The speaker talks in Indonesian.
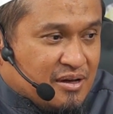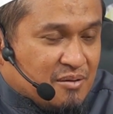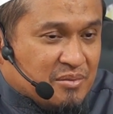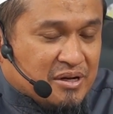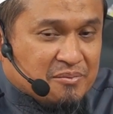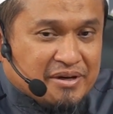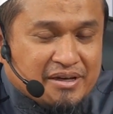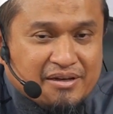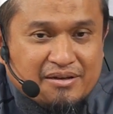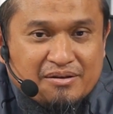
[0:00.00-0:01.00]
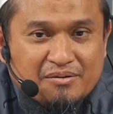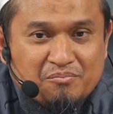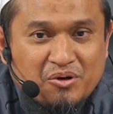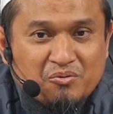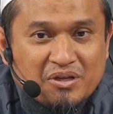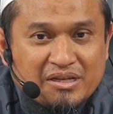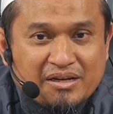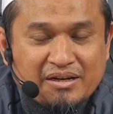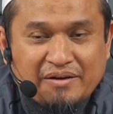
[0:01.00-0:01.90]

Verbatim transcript: apa namanya menguatkan